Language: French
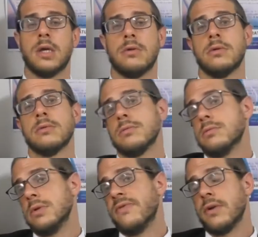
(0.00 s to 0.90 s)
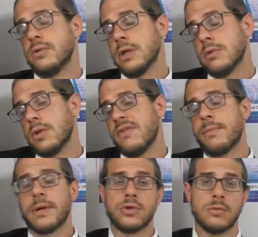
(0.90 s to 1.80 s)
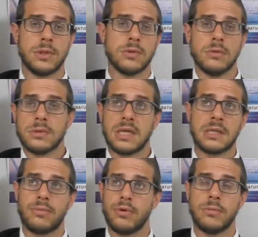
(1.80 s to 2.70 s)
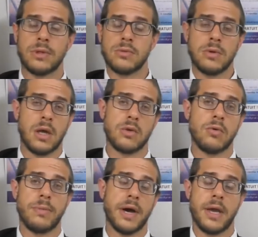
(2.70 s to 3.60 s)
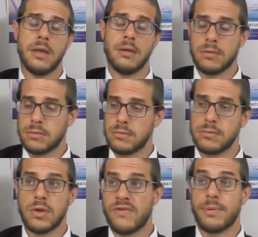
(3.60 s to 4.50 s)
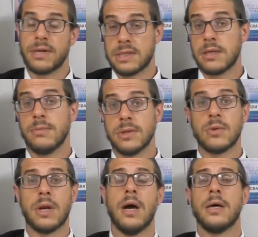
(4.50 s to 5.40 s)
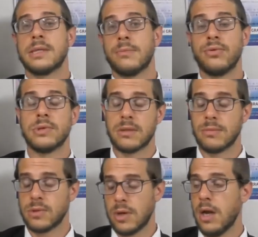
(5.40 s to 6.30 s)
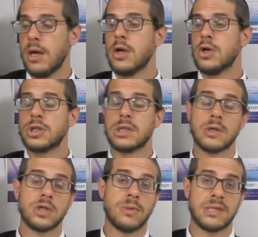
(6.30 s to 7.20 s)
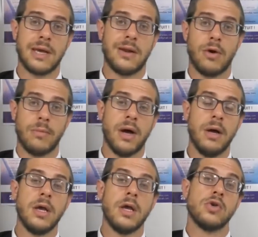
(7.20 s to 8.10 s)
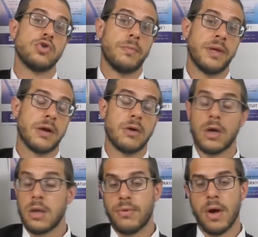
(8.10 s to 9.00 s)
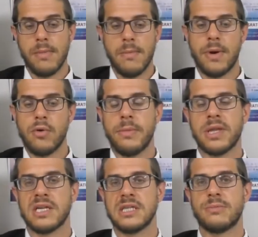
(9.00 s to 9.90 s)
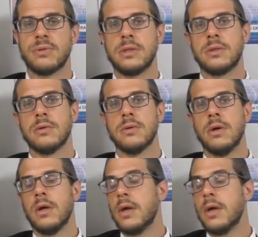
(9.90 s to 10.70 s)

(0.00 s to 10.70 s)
il va lui dire on avait parlé d'une maison, ça c'est plus une maison où il y a un trou pareil, vous avait parlé de cette maison-là, c'est plus cette maison-là, je descends et je m'installe en bas, je suis pas d'accord, il pourra même pas lui mettre à disposition